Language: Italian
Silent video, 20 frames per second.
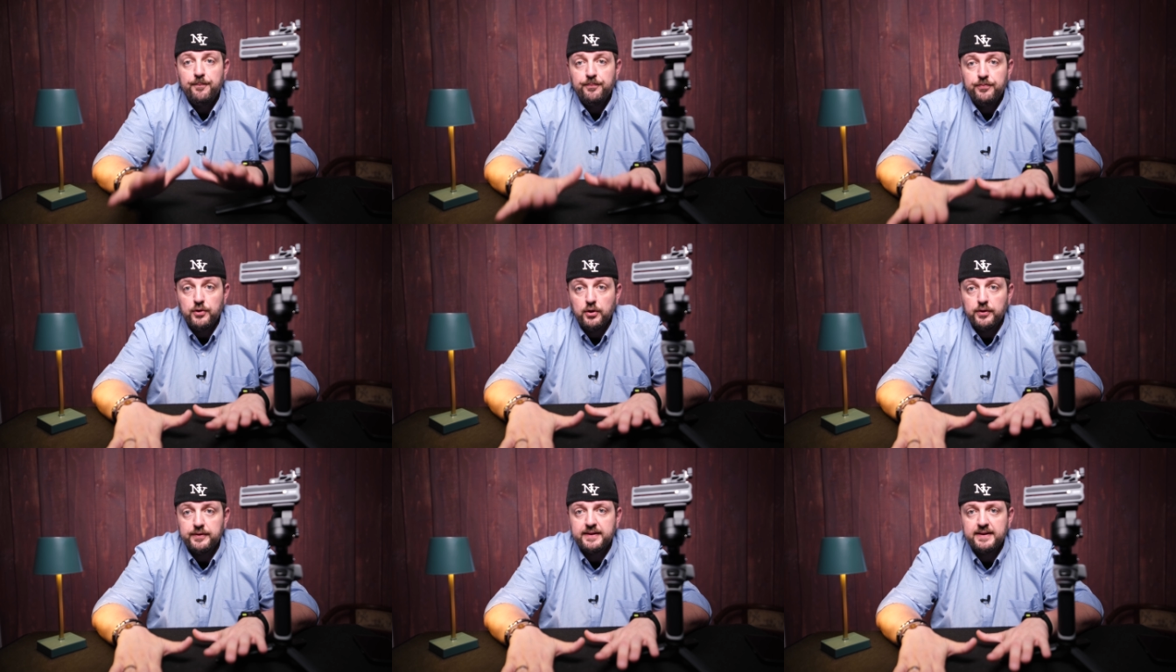
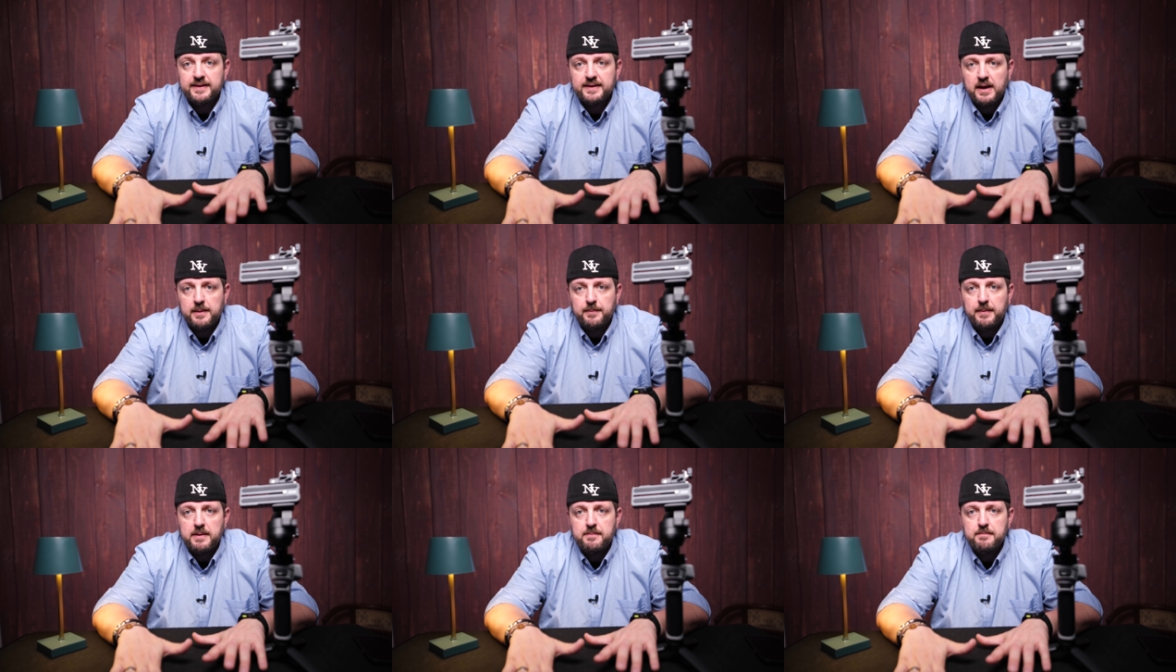non ti
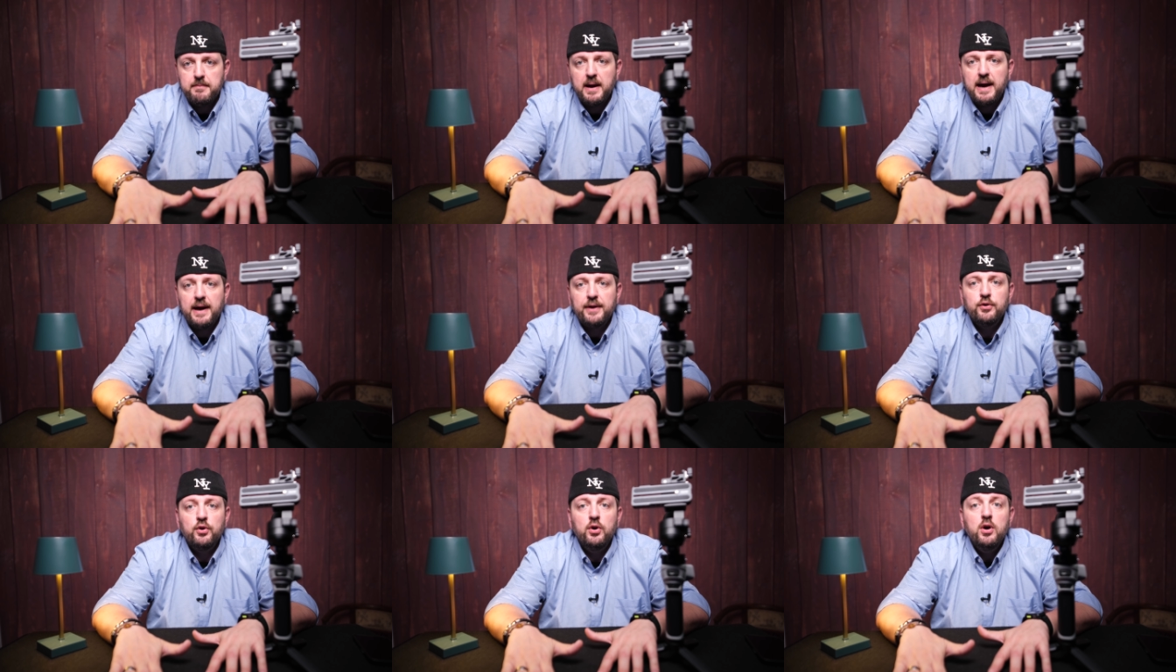trema in
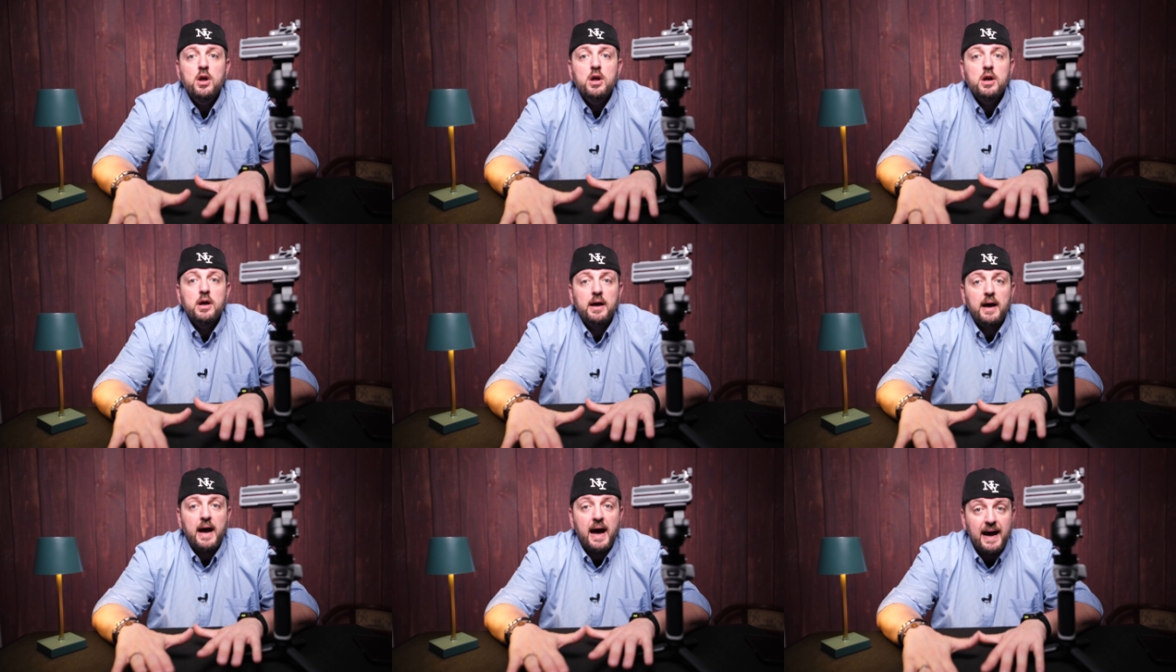
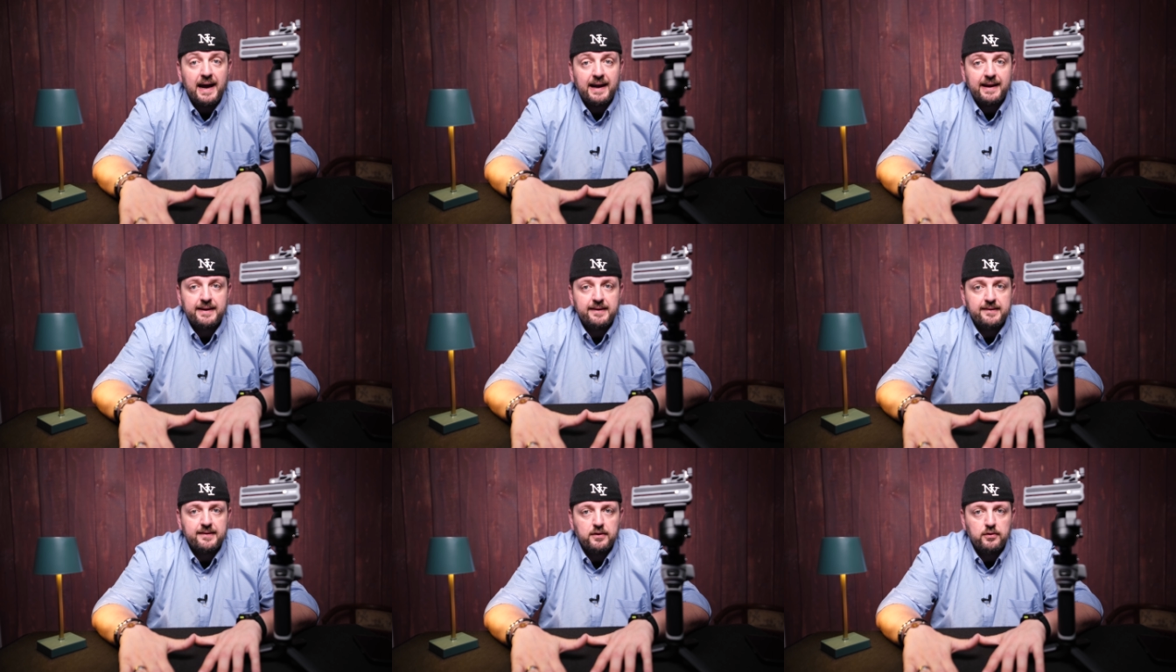mano
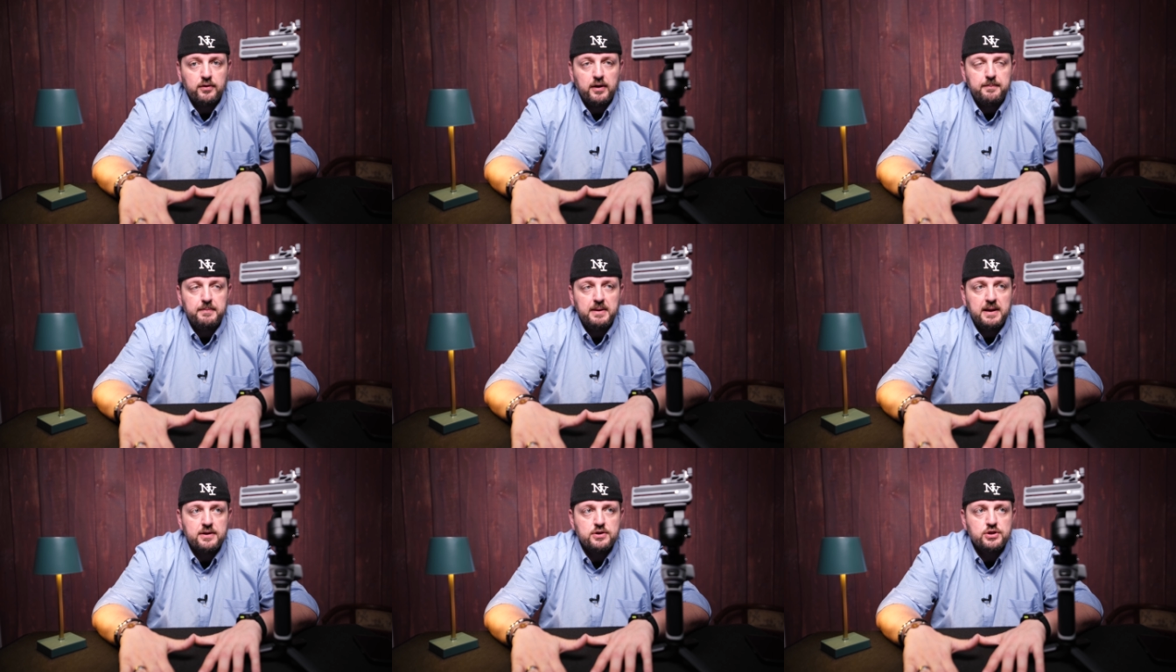anche se non
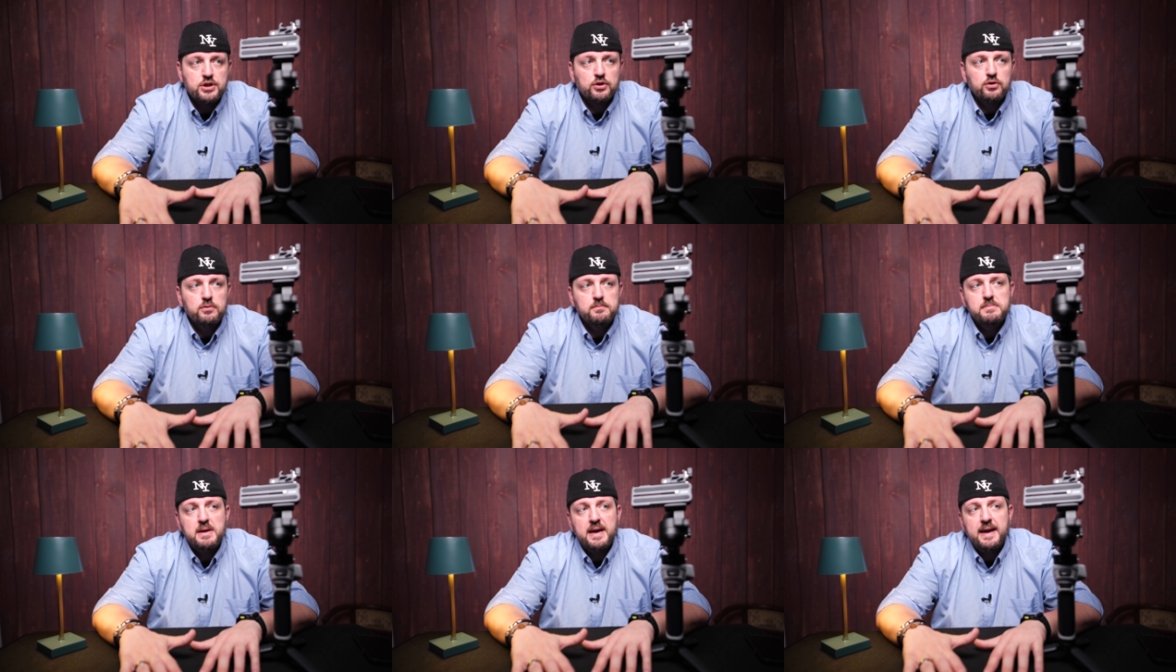è
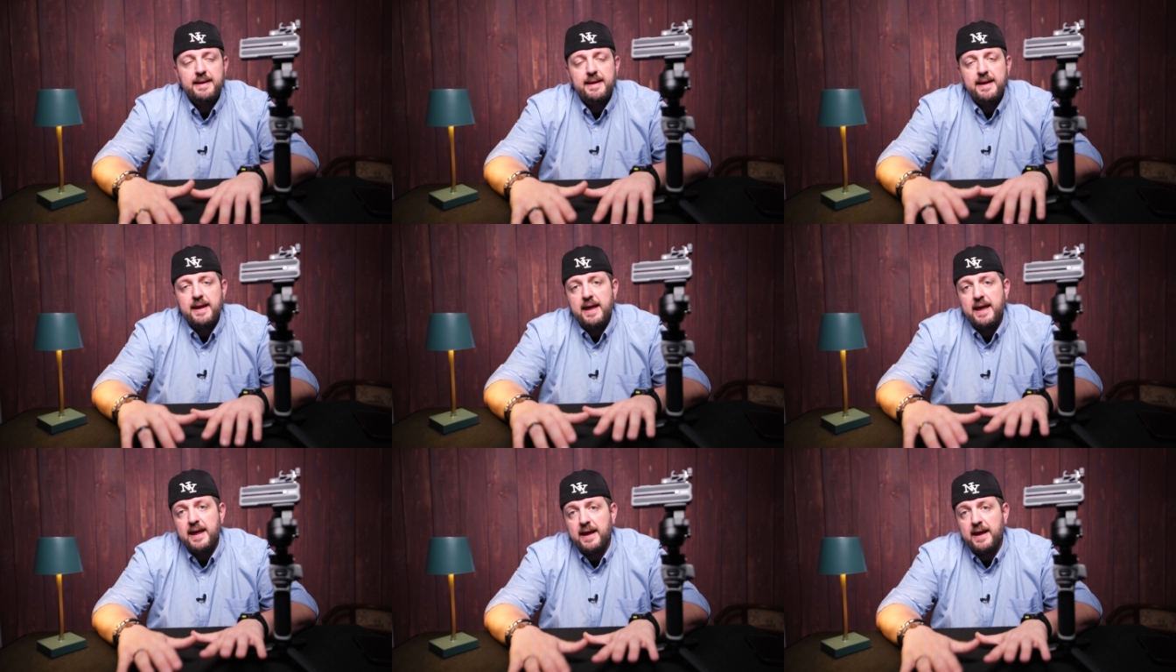bilanciato bene